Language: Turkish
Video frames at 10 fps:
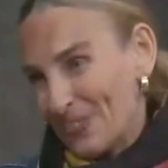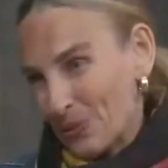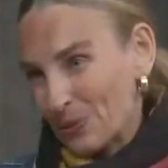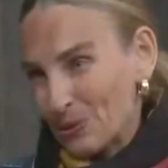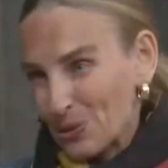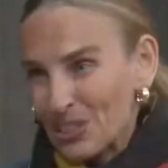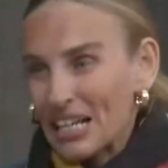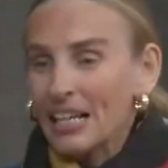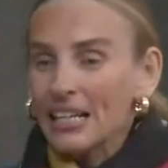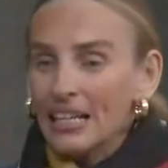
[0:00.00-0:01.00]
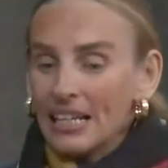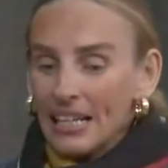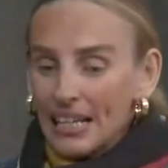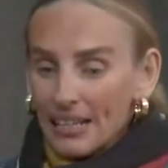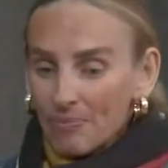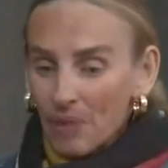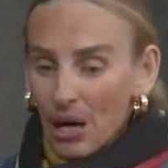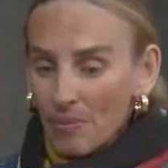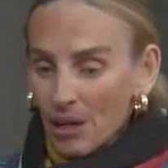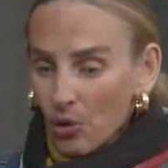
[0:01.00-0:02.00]
sonuçta. Doğru.
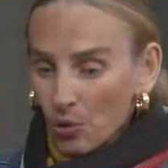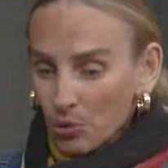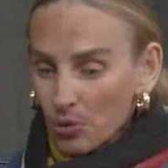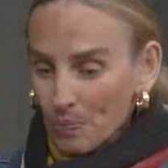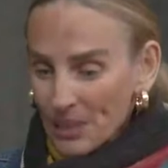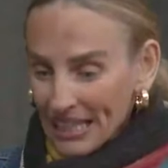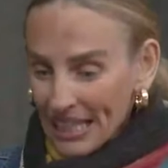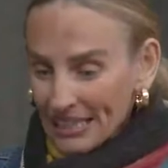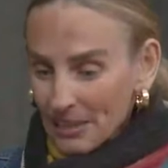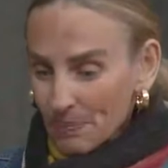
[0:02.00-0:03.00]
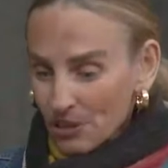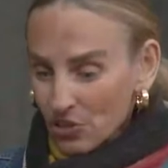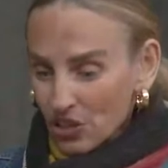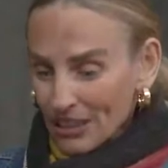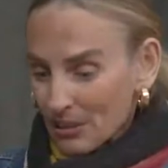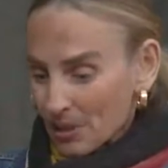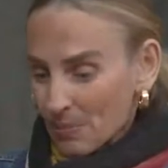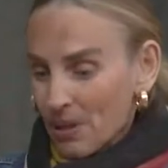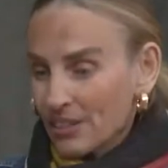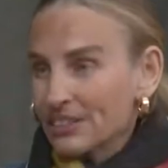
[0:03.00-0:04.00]
Ama oturup bir kek yapınca ya da bir
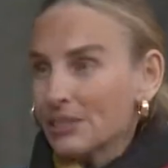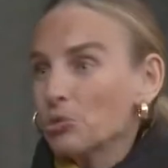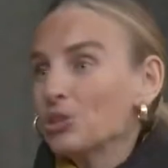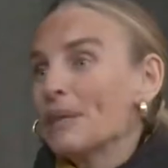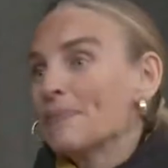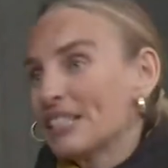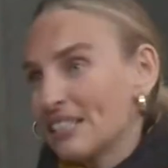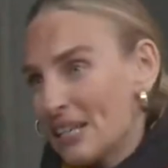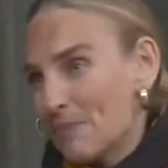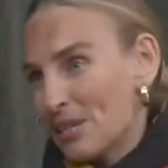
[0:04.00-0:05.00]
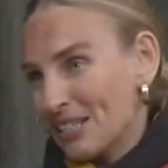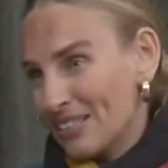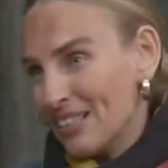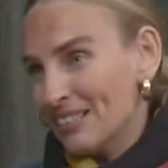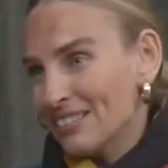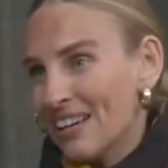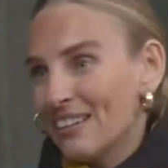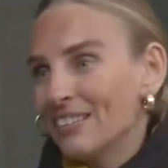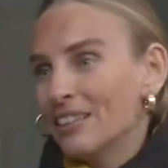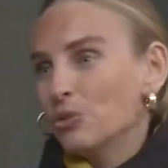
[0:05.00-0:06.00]
pasta bunun hepsini yemek değil de
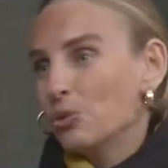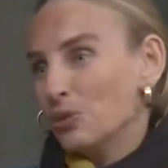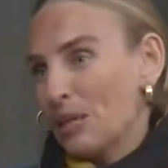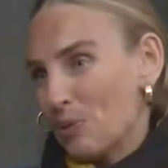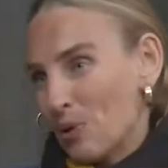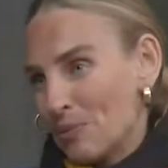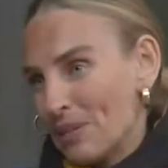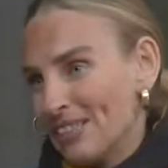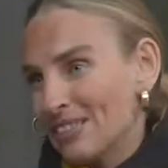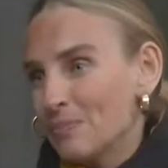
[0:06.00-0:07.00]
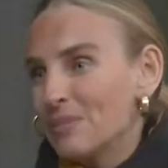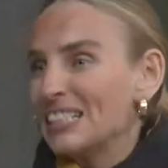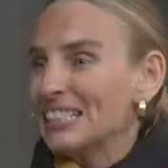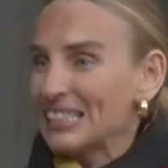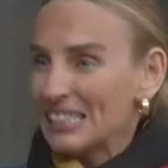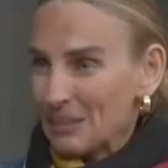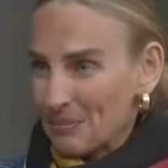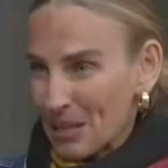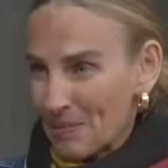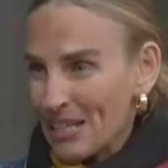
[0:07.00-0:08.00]
güne bölmek, bir iki
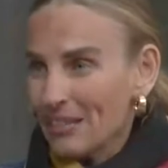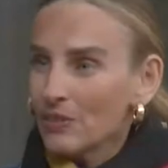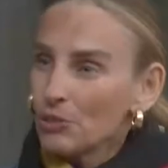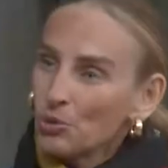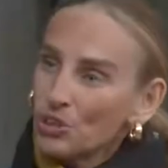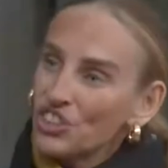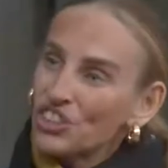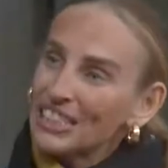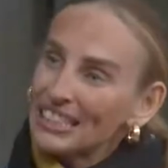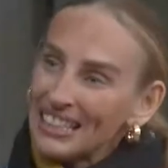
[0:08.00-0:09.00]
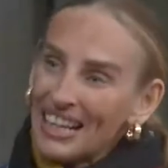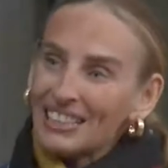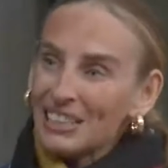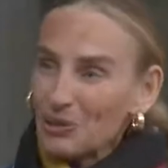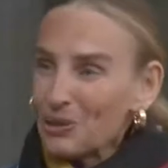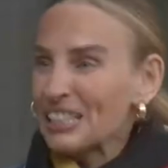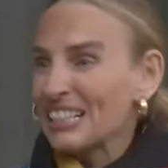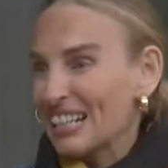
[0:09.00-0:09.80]
dilim yemek ve gün içinde diğer kalorileri